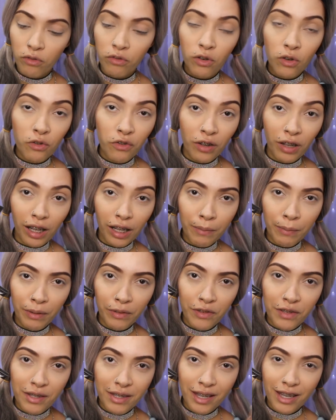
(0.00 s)
eu vou falar
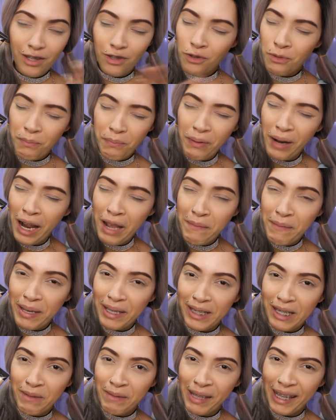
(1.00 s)
para vocês do
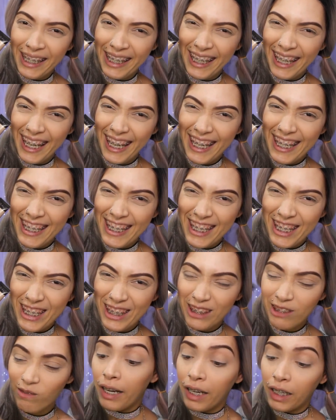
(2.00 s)
primer da Velha
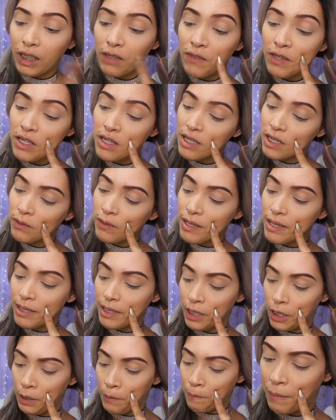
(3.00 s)
Angel. Aqui vem dizendo
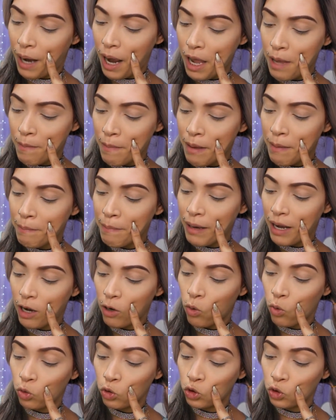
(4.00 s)
assim: primer
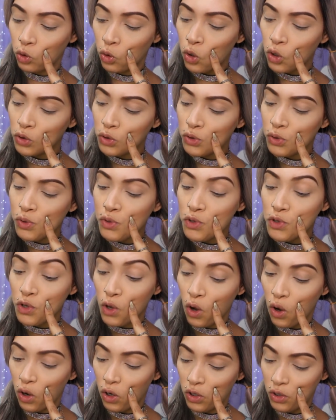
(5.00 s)
para contorno dos
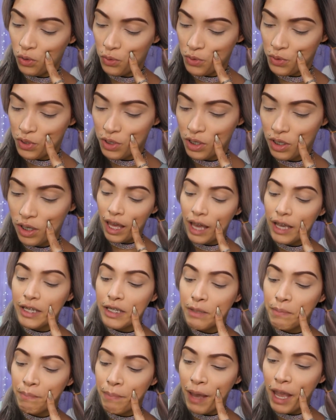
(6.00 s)
olhos,
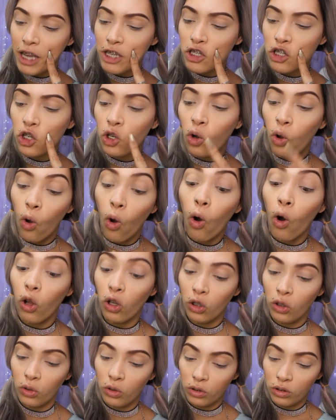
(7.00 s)
Expert
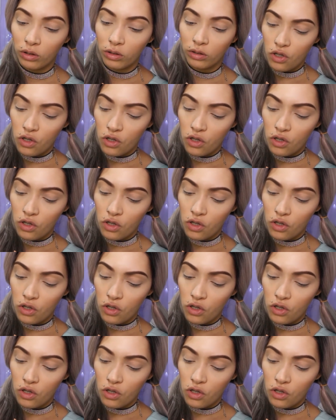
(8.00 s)
Color.